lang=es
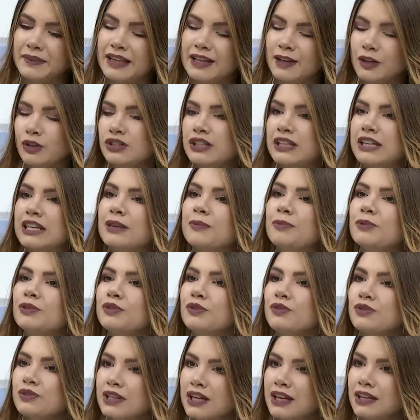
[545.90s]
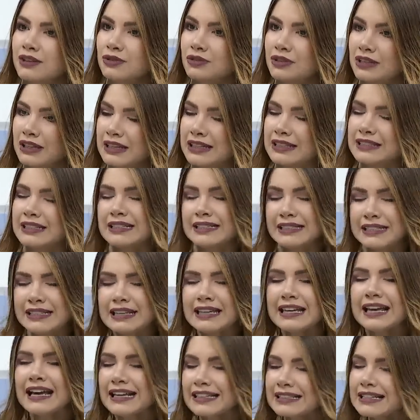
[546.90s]
los equipos que ustedes utilizan sí
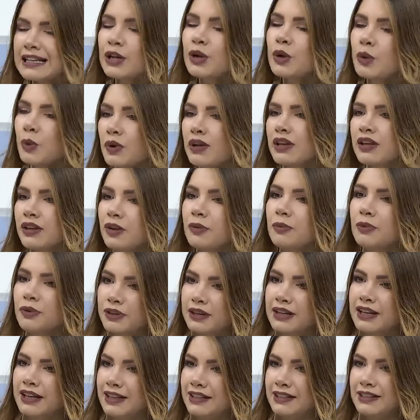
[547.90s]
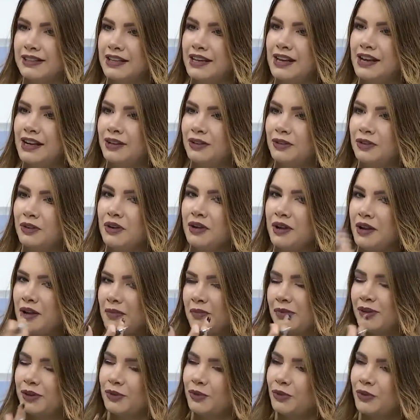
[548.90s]
hacen ruido, porque es cierto,
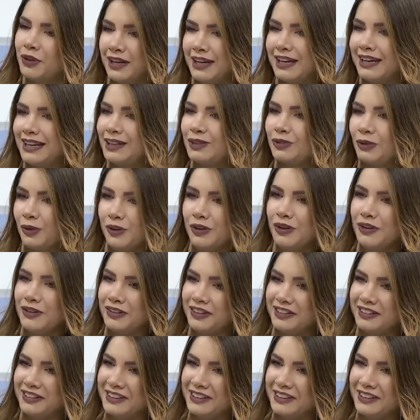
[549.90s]
pero no generan dolor.